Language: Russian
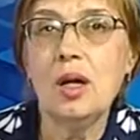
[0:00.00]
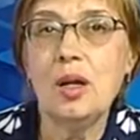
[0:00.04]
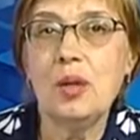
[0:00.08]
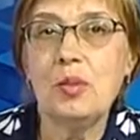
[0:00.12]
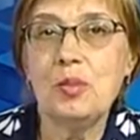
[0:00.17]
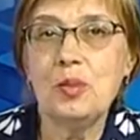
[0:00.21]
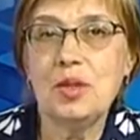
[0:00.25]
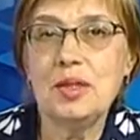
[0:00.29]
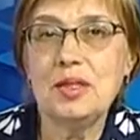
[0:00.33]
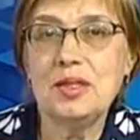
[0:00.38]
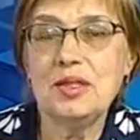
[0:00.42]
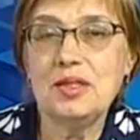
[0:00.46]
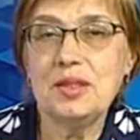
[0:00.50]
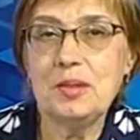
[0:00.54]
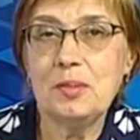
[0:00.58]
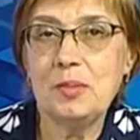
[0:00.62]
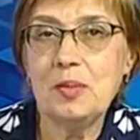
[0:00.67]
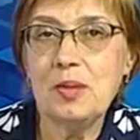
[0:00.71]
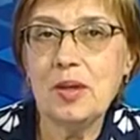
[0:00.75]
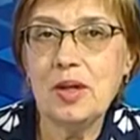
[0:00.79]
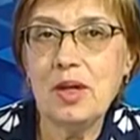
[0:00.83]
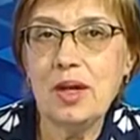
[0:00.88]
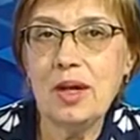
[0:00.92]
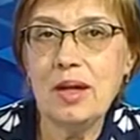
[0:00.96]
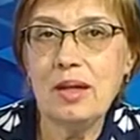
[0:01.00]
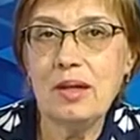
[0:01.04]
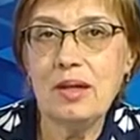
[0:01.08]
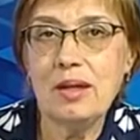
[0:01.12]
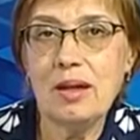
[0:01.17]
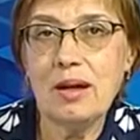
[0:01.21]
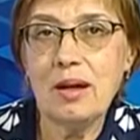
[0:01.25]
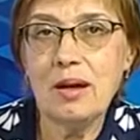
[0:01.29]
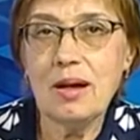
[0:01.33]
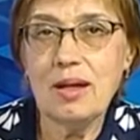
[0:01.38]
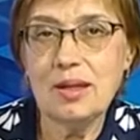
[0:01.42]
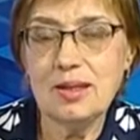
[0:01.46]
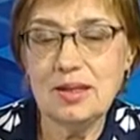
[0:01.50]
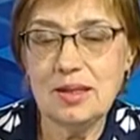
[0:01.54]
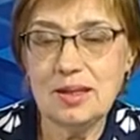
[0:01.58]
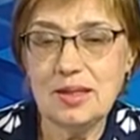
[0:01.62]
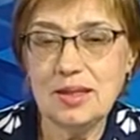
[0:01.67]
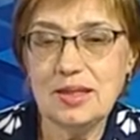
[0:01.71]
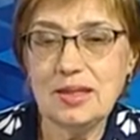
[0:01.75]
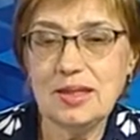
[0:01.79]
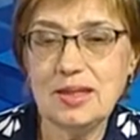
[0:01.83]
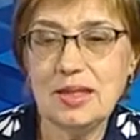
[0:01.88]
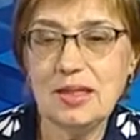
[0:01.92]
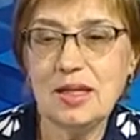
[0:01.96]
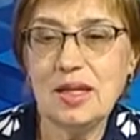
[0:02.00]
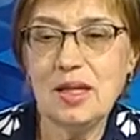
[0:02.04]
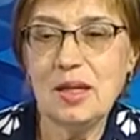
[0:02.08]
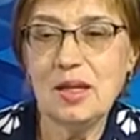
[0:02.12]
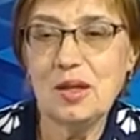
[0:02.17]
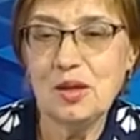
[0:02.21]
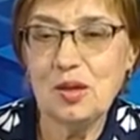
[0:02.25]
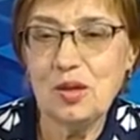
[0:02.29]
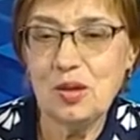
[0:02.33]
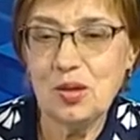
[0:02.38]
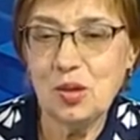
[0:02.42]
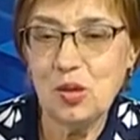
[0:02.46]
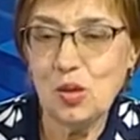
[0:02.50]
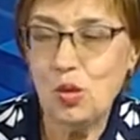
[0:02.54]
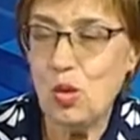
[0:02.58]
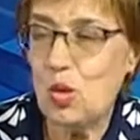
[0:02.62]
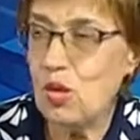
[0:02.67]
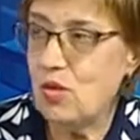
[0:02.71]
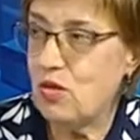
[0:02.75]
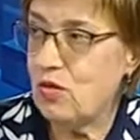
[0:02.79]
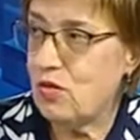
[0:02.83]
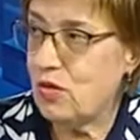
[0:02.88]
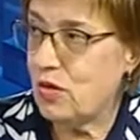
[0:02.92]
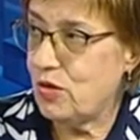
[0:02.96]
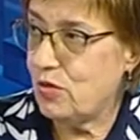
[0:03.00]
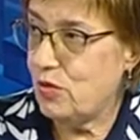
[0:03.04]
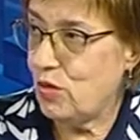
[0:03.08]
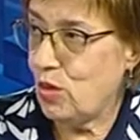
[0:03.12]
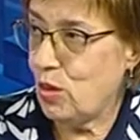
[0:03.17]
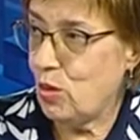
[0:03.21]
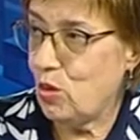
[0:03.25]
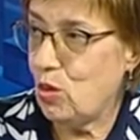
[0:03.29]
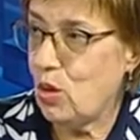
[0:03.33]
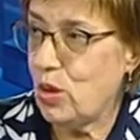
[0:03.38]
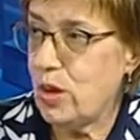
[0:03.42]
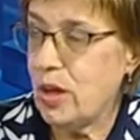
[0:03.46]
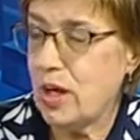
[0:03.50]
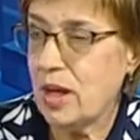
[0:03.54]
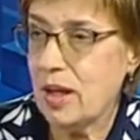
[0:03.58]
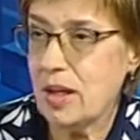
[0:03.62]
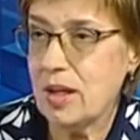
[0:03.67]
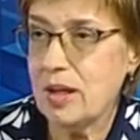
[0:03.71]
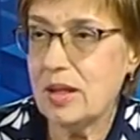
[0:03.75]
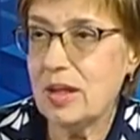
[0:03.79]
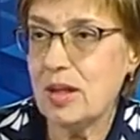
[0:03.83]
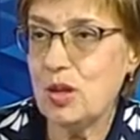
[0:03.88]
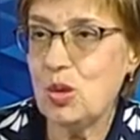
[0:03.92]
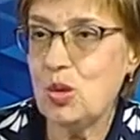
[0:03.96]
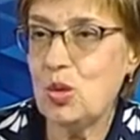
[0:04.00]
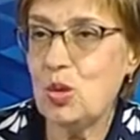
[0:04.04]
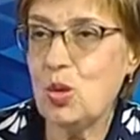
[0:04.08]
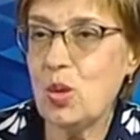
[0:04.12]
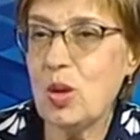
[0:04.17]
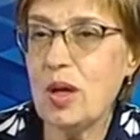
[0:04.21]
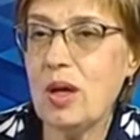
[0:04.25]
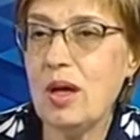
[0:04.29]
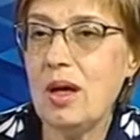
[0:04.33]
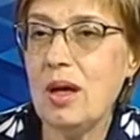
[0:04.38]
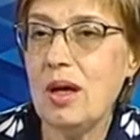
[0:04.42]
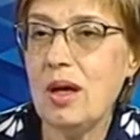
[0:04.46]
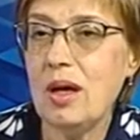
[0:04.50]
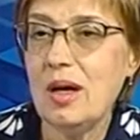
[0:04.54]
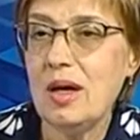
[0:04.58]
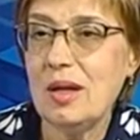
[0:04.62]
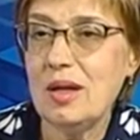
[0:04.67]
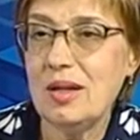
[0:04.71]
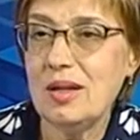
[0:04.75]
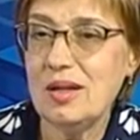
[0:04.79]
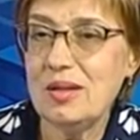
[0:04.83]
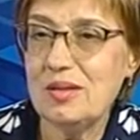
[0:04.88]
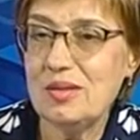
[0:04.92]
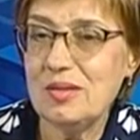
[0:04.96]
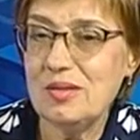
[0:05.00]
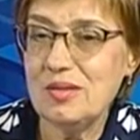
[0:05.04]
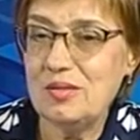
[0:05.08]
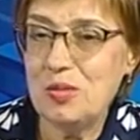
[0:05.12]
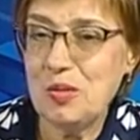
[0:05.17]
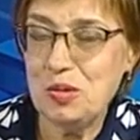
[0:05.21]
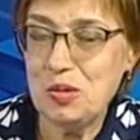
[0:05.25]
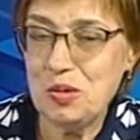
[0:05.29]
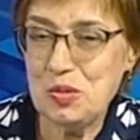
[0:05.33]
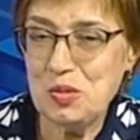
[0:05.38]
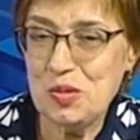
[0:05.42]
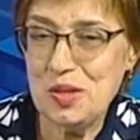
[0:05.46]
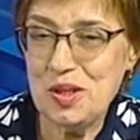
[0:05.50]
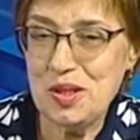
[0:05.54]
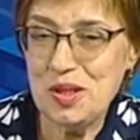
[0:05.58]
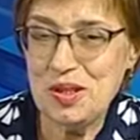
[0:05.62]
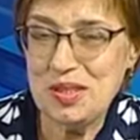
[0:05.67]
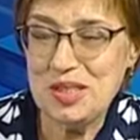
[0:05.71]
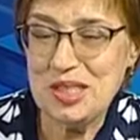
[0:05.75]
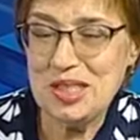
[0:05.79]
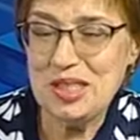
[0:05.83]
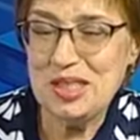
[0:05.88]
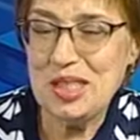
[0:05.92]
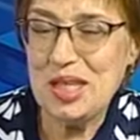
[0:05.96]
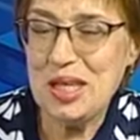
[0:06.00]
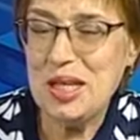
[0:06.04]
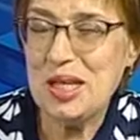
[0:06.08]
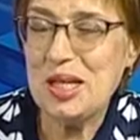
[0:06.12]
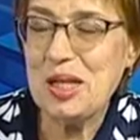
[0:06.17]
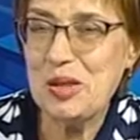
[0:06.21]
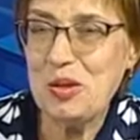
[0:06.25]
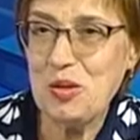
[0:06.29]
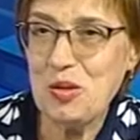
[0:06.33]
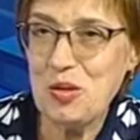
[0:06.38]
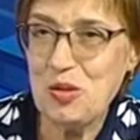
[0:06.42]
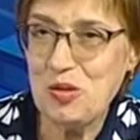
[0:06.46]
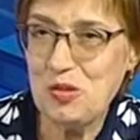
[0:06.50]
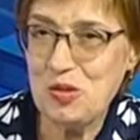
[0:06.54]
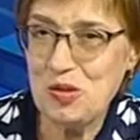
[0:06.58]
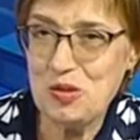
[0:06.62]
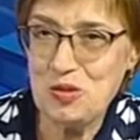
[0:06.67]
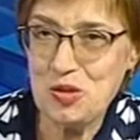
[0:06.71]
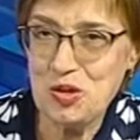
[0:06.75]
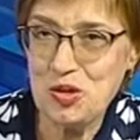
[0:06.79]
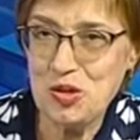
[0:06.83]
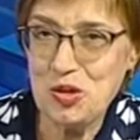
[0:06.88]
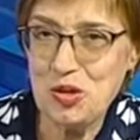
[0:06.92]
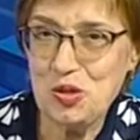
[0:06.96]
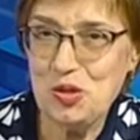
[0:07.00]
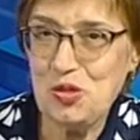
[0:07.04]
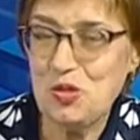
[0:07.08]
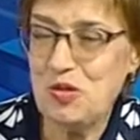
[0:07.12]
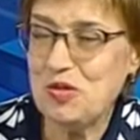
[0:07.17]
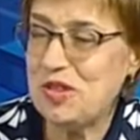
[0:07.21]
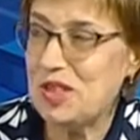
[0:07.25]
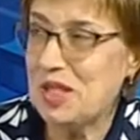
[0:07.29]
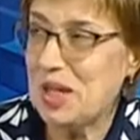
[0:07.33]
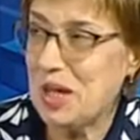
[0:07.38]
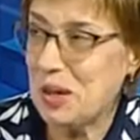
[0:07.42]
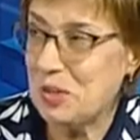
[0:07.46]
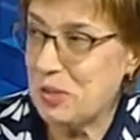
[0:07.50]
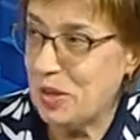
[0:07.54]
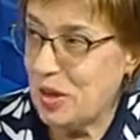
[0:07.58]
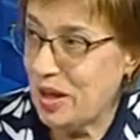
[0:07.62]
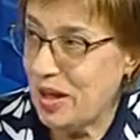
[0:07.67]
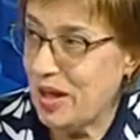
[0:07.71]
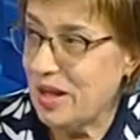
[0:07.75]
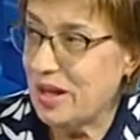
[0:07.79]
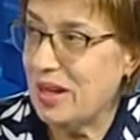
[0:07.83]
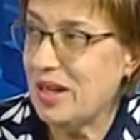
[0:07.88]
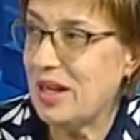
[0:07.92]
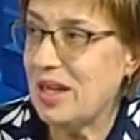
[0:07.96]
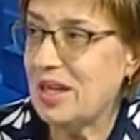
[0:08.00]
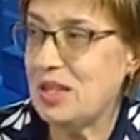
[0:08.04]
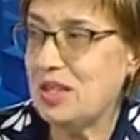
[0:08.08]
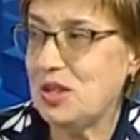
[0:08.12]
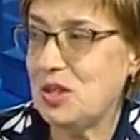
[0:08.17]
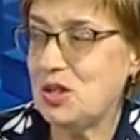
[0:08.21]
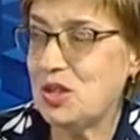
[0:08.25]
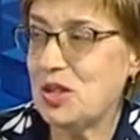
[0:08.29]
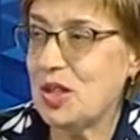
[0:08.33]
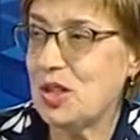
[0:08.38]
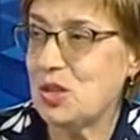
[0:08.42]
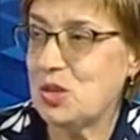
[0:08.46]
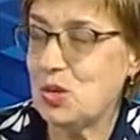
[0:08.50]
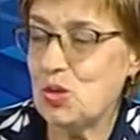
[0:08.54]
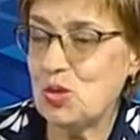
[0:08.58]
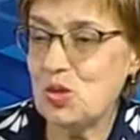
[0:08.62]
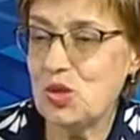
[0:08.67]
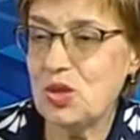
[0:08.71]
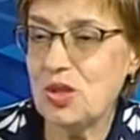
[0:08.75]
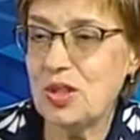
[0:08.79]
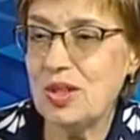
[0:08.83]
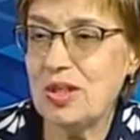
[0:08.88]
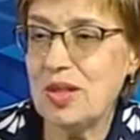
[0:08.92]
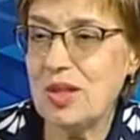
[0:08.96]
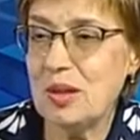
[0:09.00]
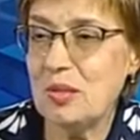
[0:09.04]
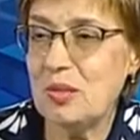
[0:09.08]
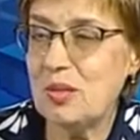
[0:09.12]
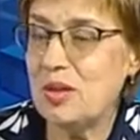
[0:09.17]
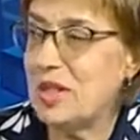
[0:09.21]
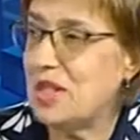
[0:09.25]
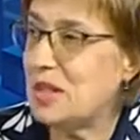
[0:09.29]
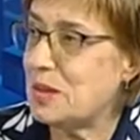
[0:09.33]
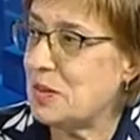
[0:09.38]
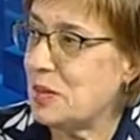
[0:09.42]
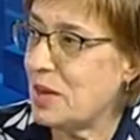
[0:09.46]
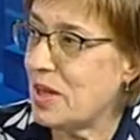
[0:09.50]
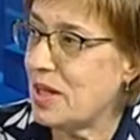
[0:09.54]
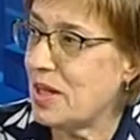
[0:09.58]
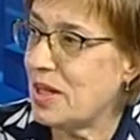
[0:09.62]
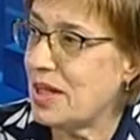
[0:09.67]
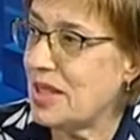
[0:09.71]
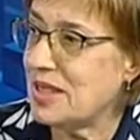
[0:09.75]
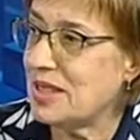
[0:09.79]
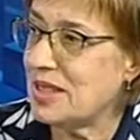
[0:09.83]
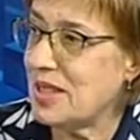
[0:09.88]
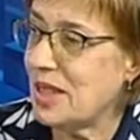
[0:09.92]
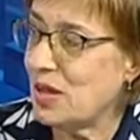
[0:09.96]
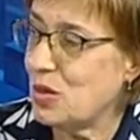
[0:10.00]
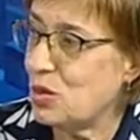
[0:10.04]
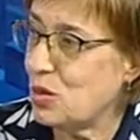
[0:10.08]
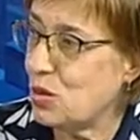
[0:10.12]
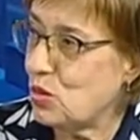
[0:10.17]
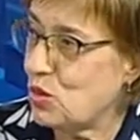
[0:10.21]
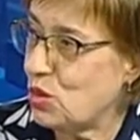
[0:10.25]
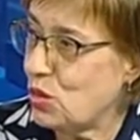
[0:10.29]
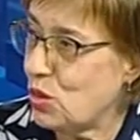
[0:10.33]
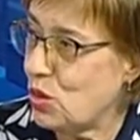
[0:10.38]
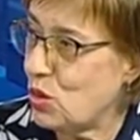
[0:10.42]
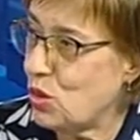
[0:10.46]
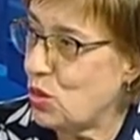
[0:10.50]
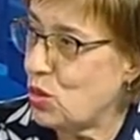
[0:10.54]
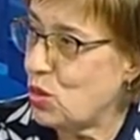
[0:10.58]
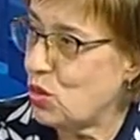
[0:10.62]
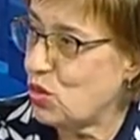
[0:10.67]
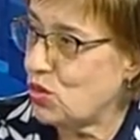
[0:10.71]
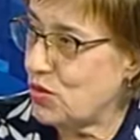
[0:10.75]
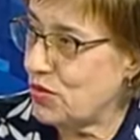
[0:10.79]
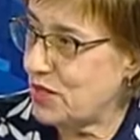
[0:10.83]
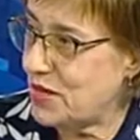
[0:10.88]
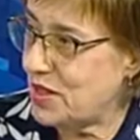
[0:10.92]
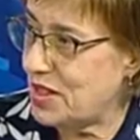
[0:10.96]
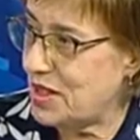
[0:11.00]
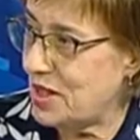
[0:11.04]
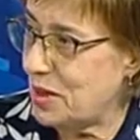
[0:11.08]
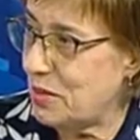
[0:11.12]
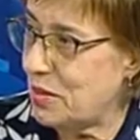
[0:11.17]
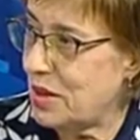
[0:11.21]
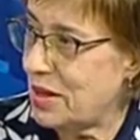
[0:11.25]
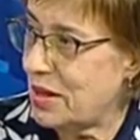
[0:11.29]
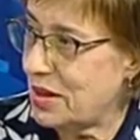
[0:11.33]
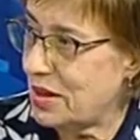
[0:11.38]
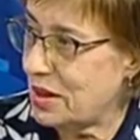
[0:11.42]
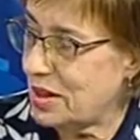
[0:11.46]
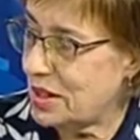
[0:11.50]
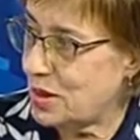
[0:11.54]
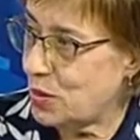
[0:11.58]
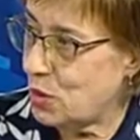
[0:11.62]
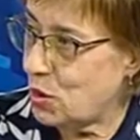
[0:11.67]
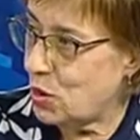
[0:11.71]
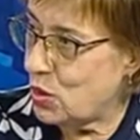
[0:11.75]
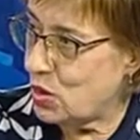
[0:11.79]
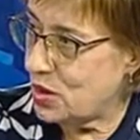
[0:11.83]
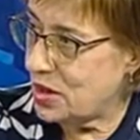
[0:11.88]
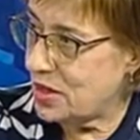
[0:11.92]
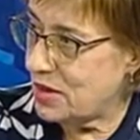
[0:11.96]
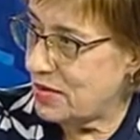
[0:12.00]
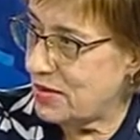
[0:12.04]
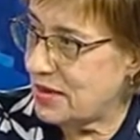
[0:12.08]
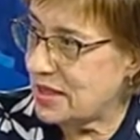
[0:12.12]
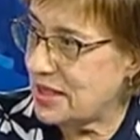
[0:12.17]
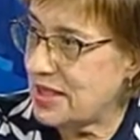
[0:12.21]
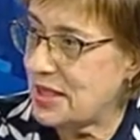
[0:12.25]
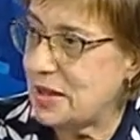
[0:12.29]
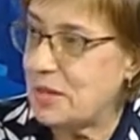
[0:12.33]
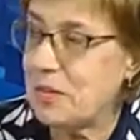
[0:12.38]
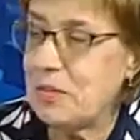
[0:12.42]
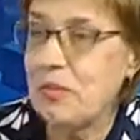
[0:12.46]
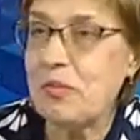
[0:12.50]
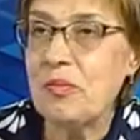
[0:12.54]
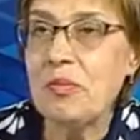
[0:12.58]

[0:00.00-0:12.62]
Принципиальной разницей нового формуляра, который, э, в общем-то, создание которого утверждено в декабре, а сейчас уже как бы есть приказ о том, что он должен всеми использоваться. Угу.